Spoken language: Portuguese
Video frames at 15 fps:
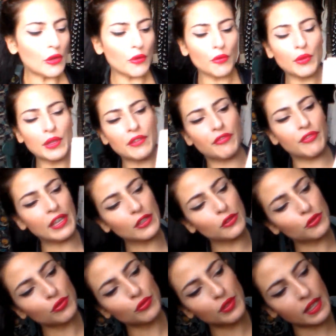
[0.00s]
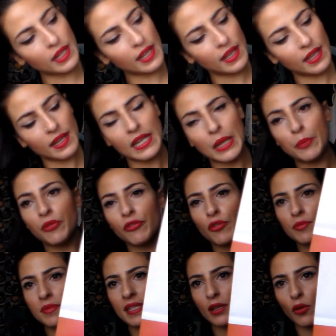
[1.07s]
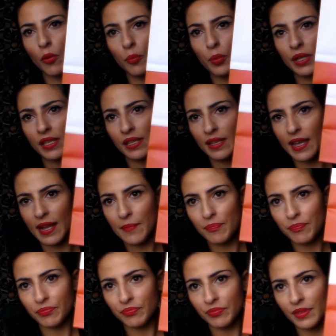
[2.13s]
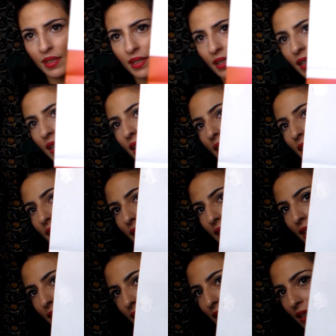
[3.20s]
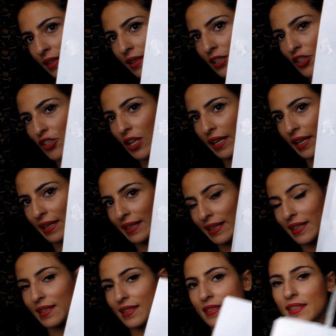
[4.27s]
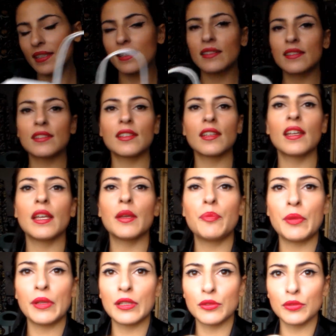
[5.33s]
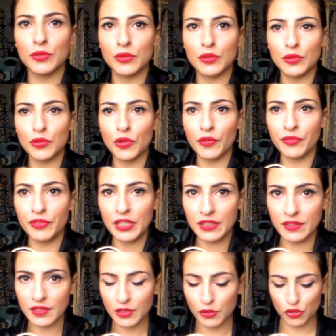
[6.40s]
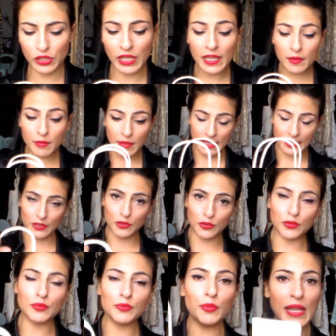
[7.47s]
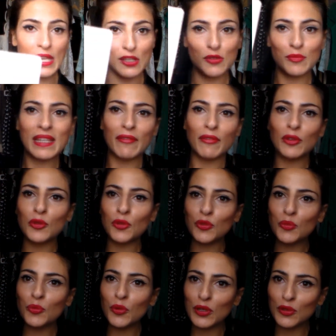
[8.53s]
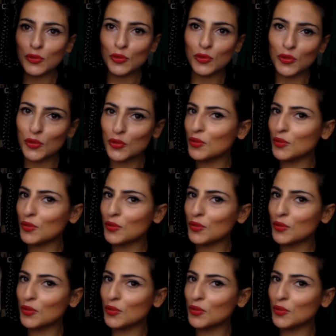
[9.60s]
a um evento na, na Perfumes e Companhia que desde já quero agradecer uh, pelo convite. Gostei imenso mesmo, estava tudo muito